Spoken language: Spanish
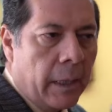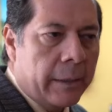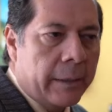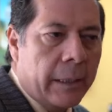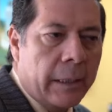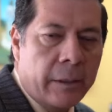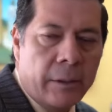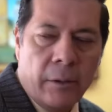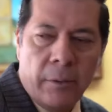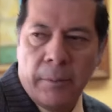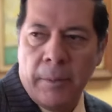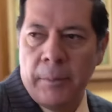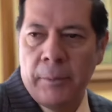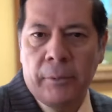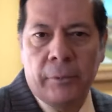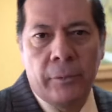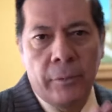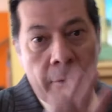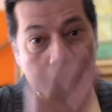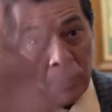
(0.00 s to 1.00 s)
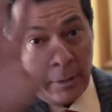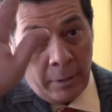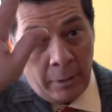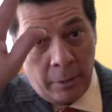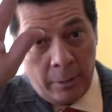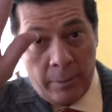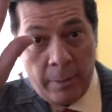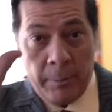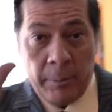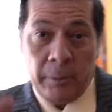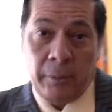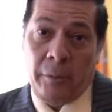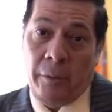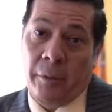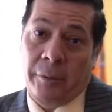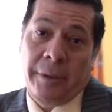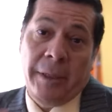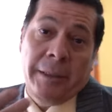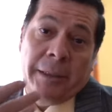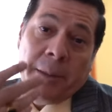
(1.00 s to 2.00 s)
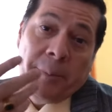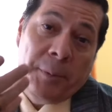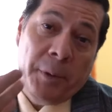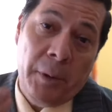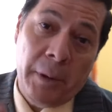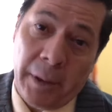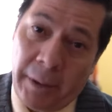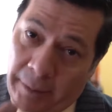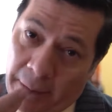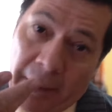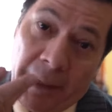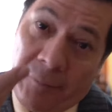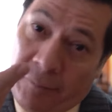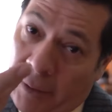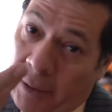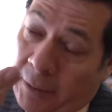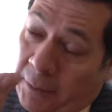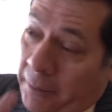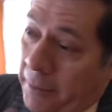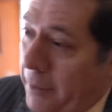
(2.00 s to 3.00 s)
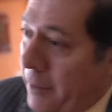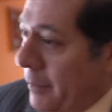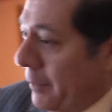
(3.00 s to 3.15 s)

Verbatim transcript: Gracias. nos vemos, nos vemos no se decepcionen, era falso.